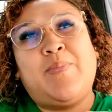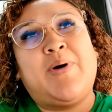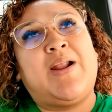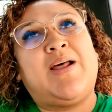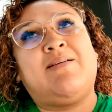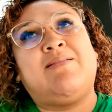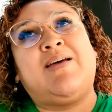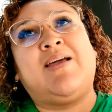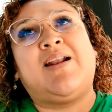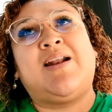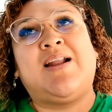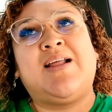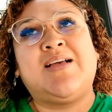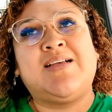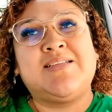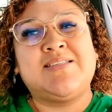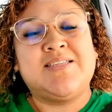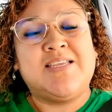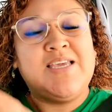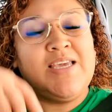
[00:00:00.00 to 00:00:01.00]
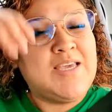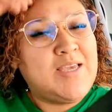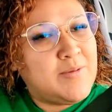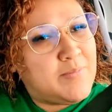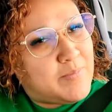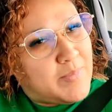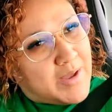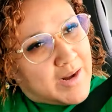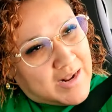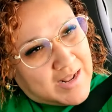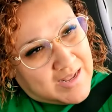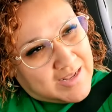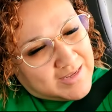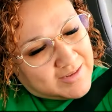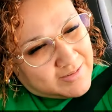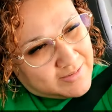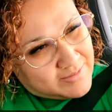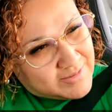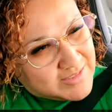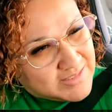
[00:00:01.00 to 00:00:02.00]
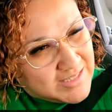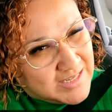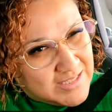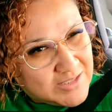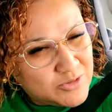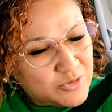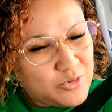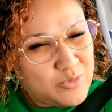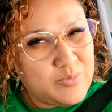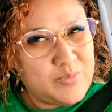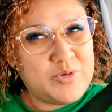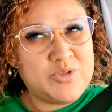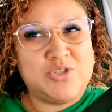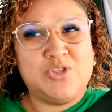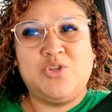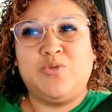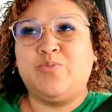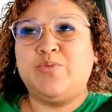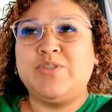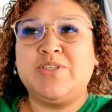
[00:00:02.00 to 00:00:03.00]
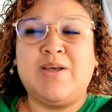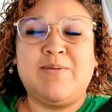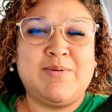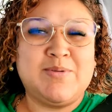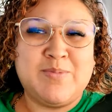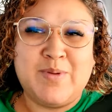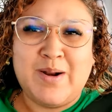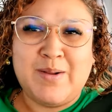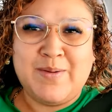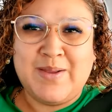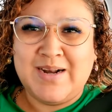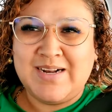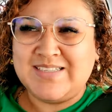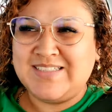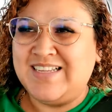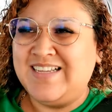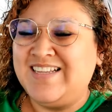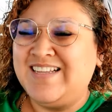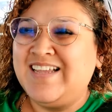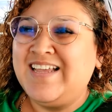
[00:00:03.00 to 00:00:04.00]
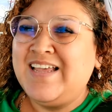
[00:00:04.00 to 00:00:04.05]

para verlas y para ver si las compro, si no pues nada más para verlas.